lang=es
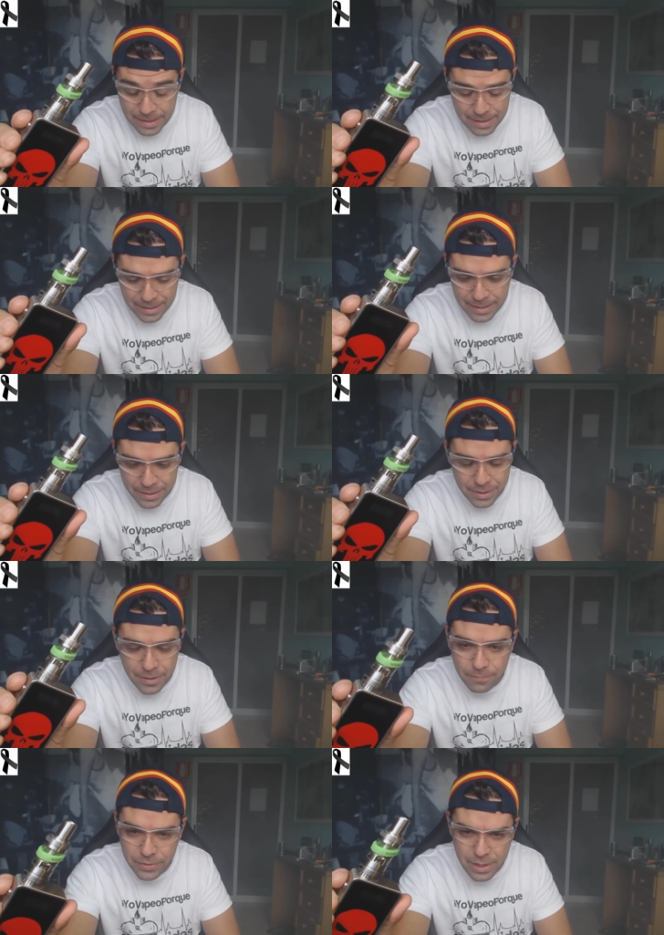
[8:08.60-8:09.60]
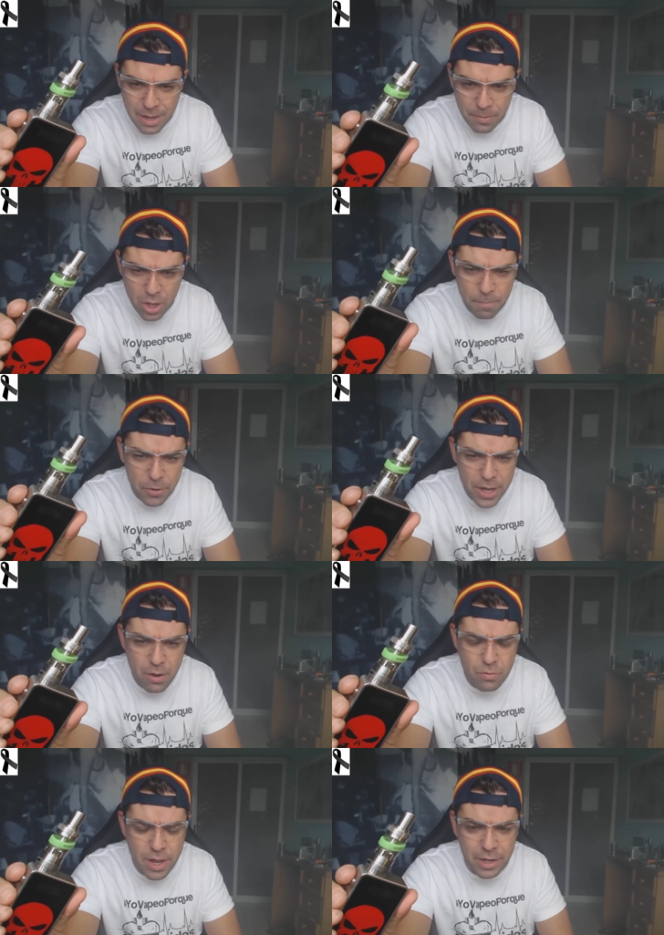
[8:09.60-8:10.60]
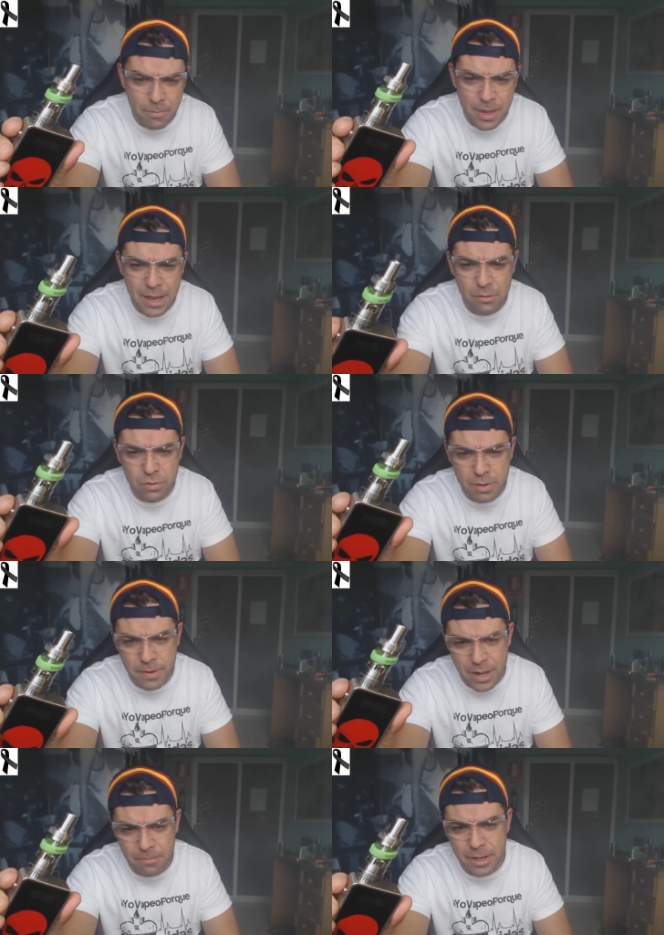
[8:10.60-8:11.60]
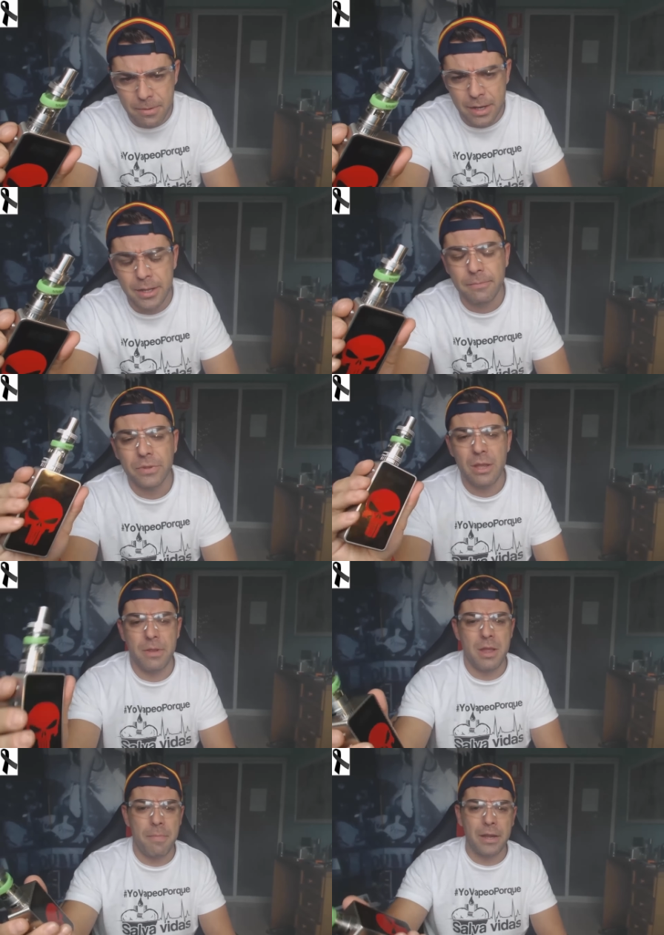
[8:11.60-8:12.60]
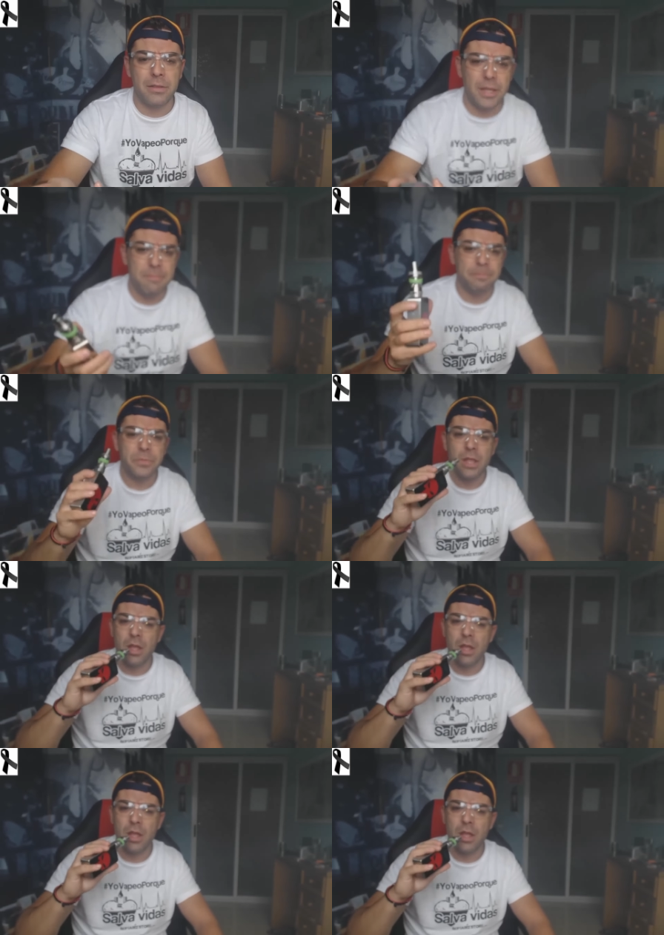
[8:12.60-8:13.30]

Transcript: que es la caña. Le podemos poner un RBA, un reparable, ¿vale? Que viene aparte.